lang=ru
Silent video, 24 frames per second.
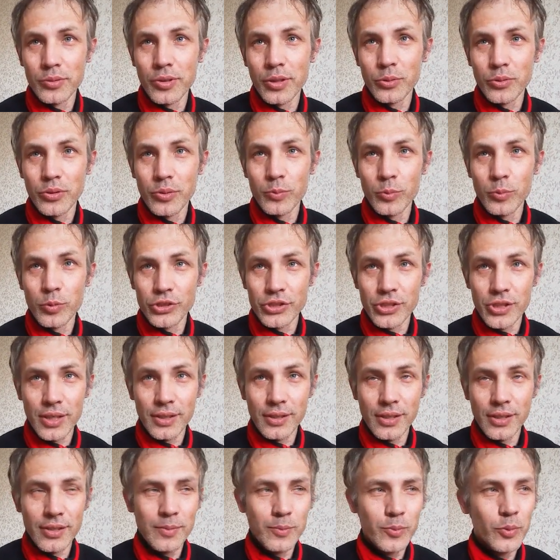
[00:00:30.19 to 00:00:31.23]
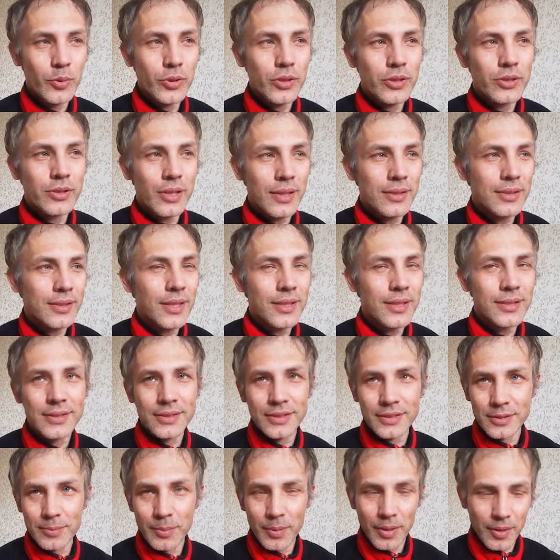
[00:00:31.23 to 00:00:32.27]
которая больше никогда не будет, от
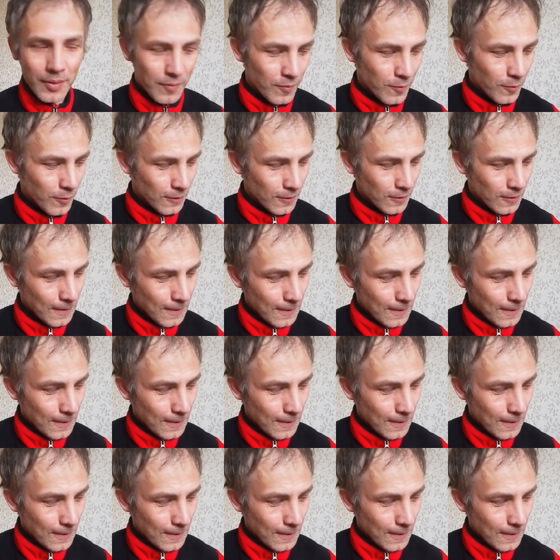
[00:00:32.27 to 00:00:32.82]
нацизма. Вот.